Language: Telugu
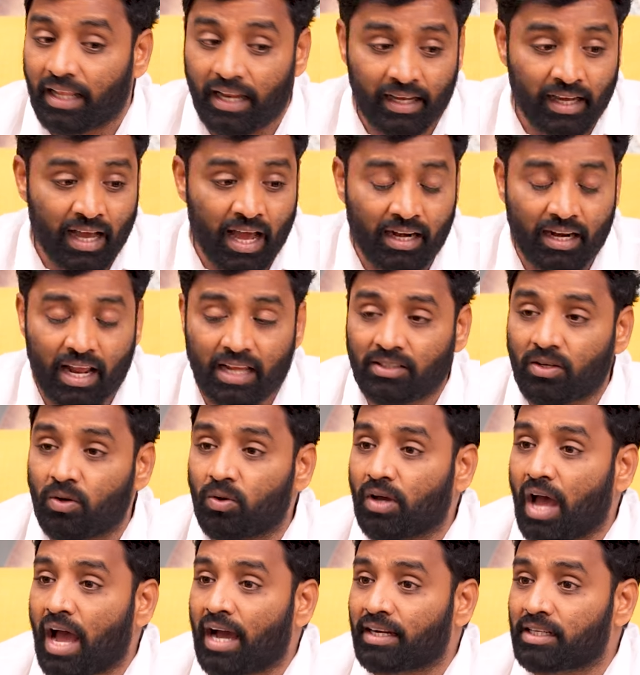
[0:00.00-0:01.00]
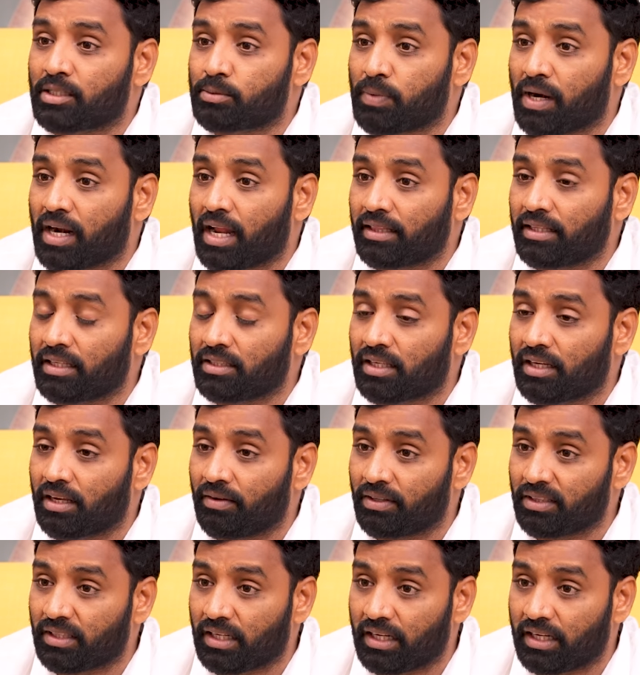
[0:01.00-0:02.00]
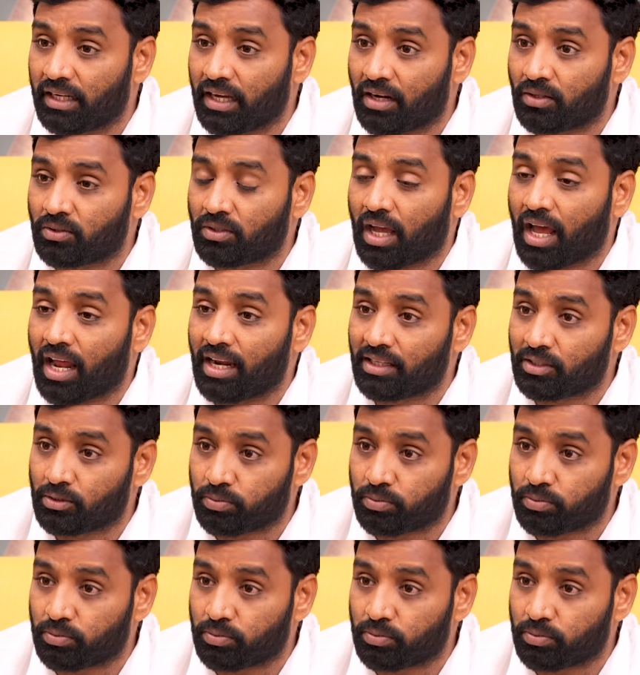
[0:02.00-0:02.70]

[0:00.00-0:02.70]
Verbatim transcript: తెలంగాణ రాష్ట్రంలో కాంగ్రెస్ పార్టీ అధ్యక్షుడు రేవంత్ రెడ్డి గారు చాలా